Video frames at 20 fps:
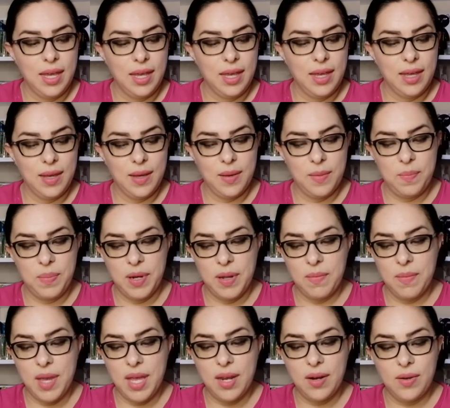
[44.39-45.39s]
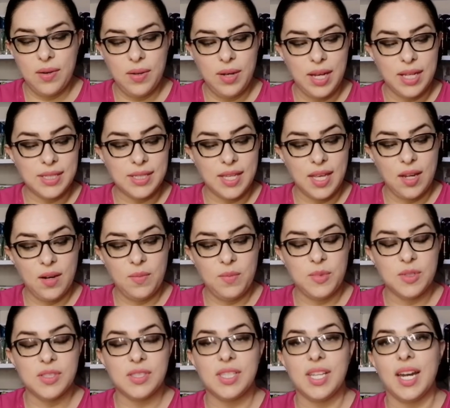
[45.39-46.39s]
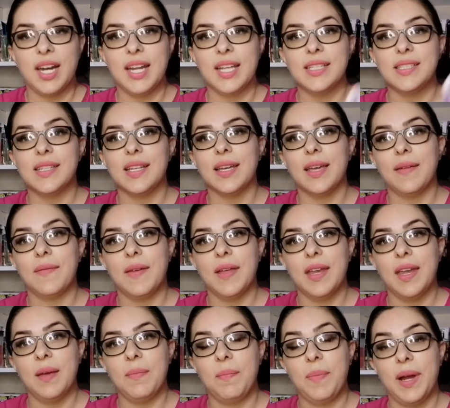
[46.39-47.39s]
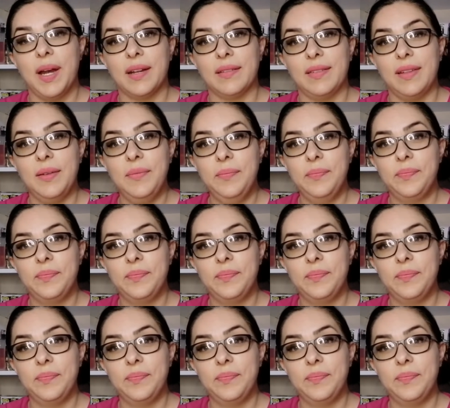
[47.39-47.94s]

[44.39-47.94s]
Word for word: Eh, primero les quiero mostrar este que viene aparte,